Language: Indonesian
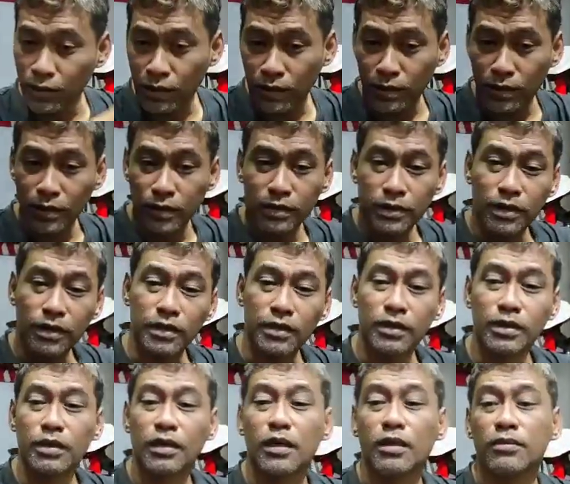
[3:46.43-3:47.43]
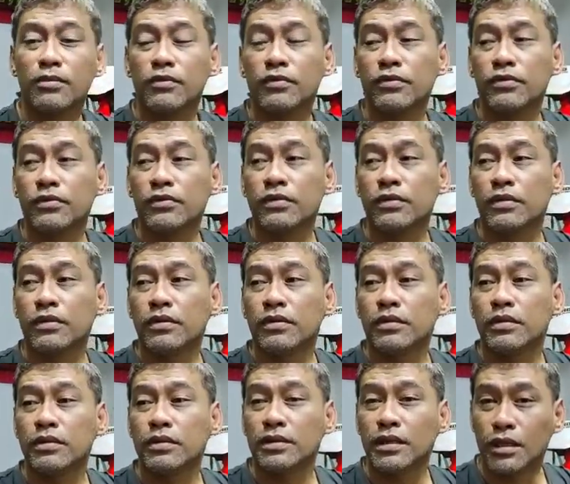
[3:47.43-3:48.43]
nggak akan ngajarin kamu
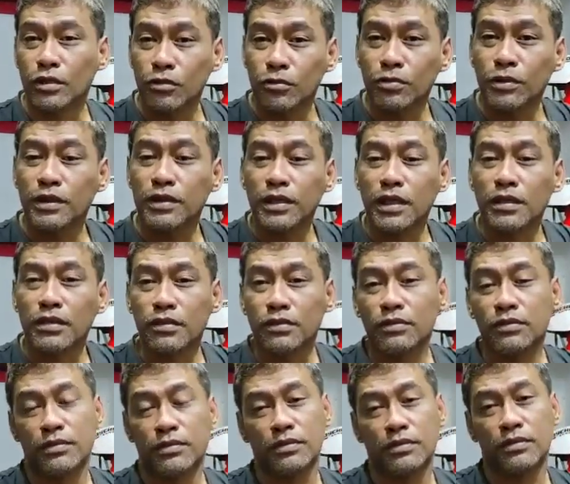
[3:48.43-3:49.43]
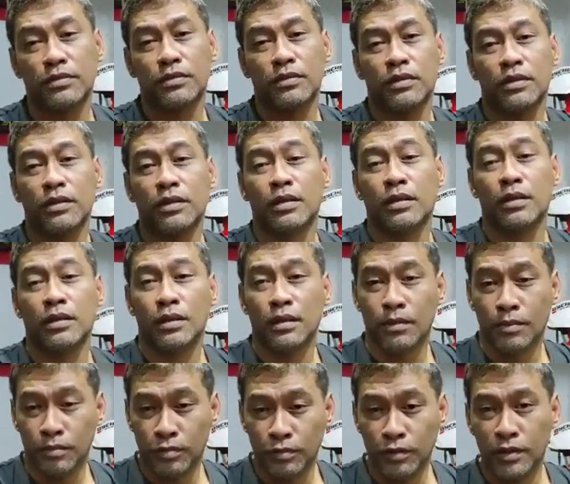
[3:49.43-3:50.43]
satu persatu. Mm-hmm.
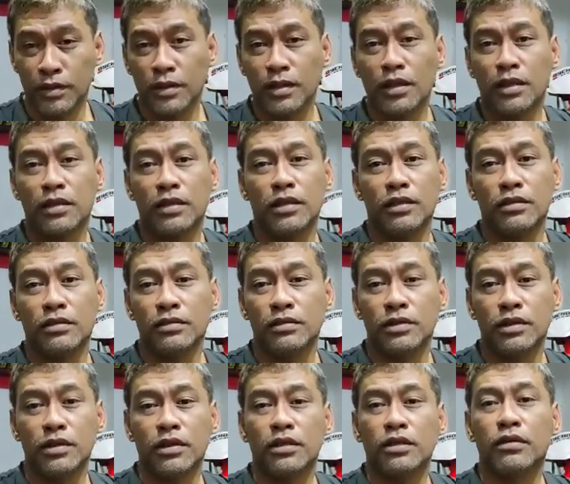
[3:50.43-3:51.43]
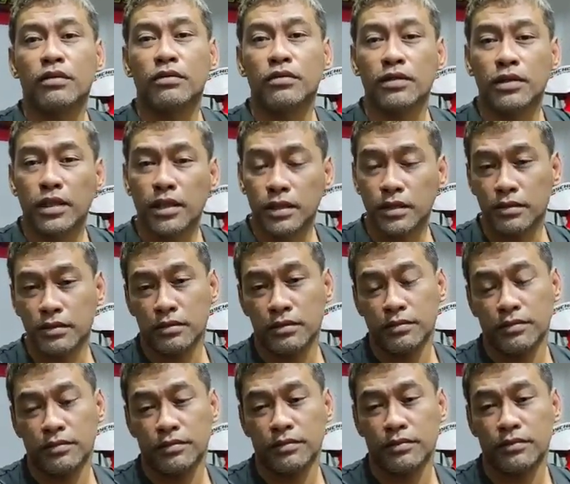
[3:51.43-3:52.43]
Buatlah itu jadi konten.
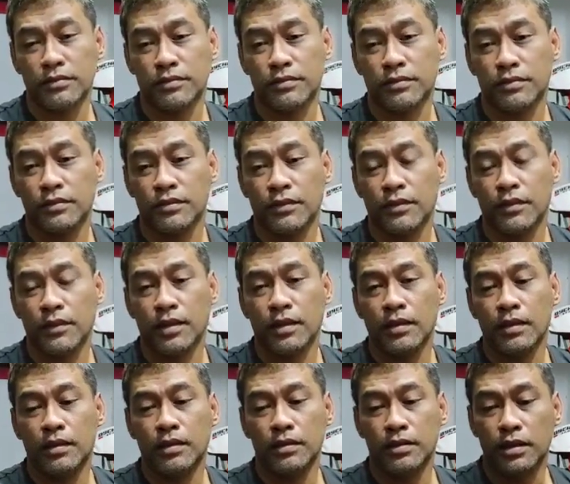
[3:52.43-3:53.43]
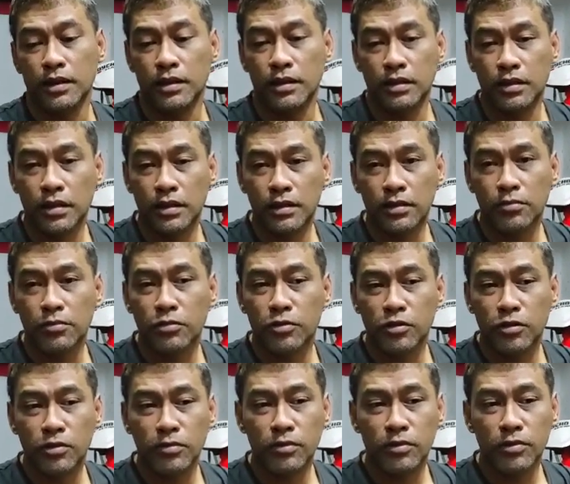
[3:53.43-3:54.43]
Mm-hmm sehingga
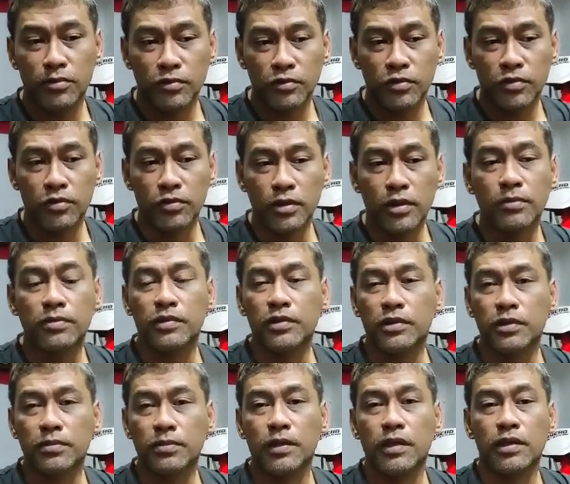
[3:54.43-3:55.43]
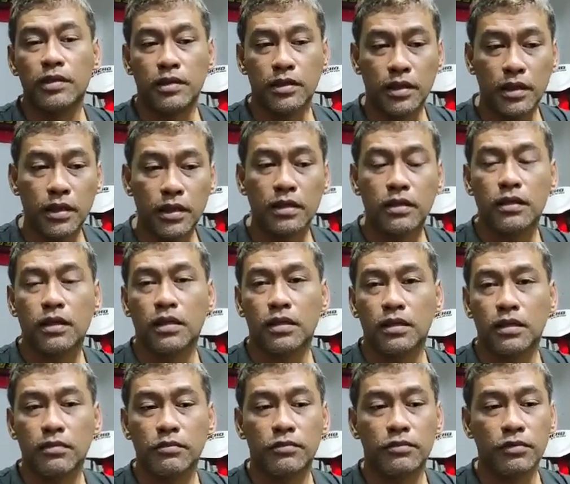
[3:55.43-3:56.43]
teman-temanmu juga bisa belajar
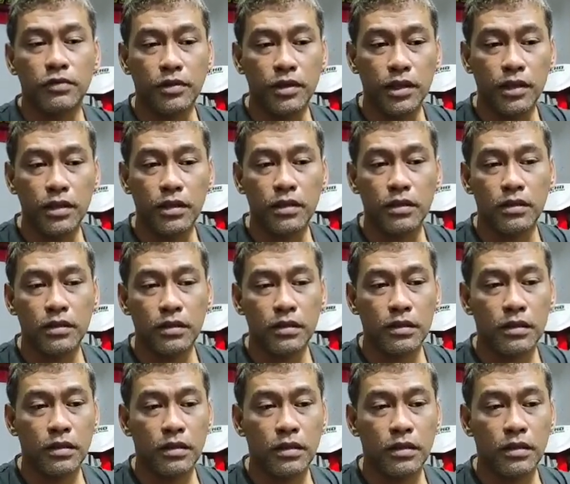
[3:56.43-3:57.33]
karena mungkin